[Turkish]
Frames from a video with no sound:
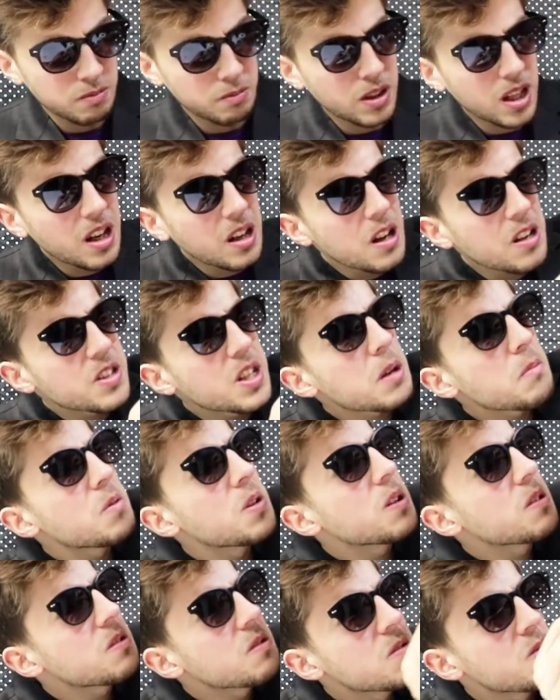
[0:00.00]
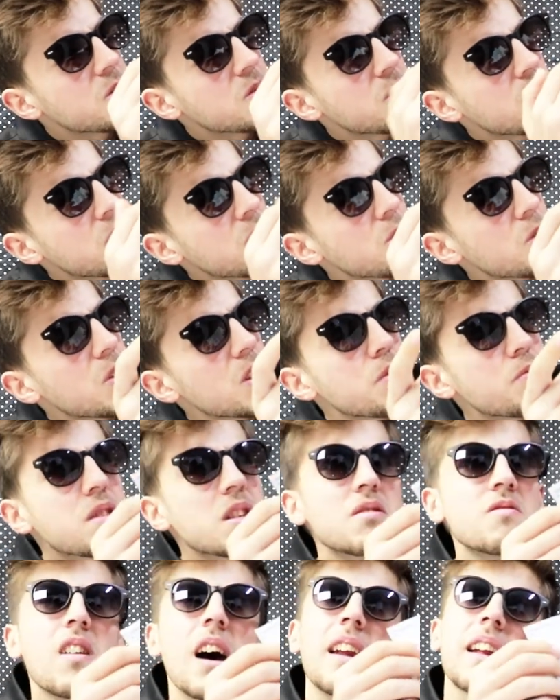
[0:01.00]
Para gerçek mi lan? Oğlum
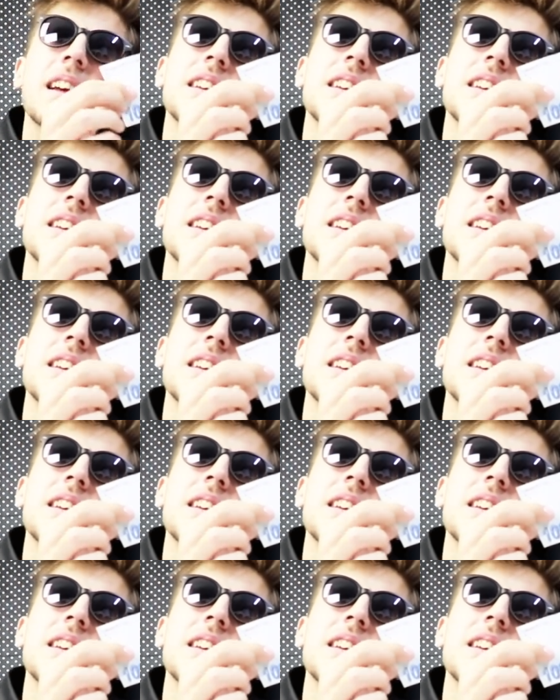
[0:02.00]
siz var